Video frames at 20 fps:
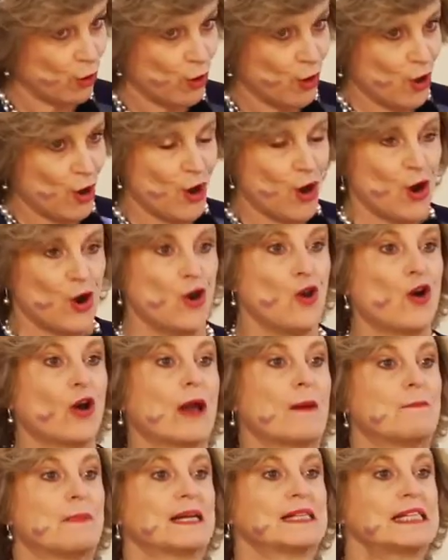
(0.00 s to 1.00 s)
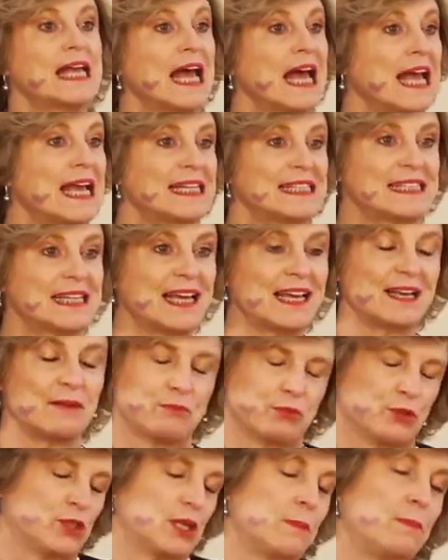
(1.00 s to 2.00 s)
Muy alto. Lo que pasa es que,
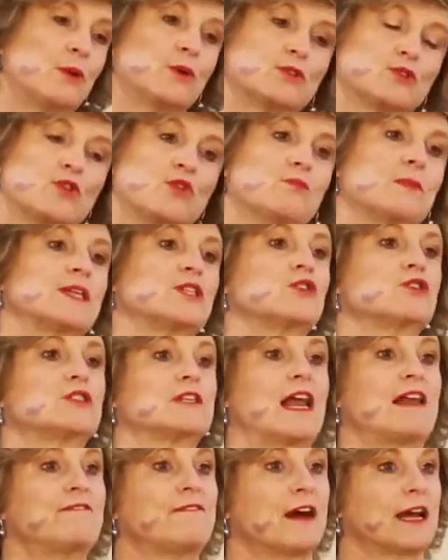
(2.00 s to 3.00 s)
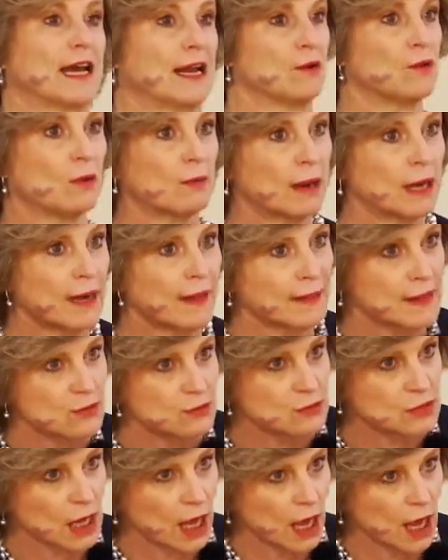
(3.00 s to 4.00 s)
pues sí, pero son machos alfa que no van a
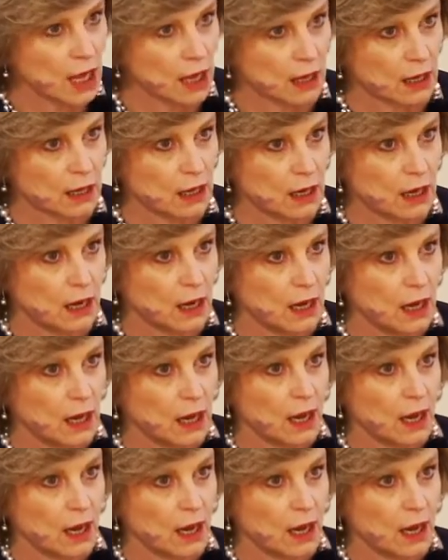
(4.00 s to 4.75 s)
denunciar. O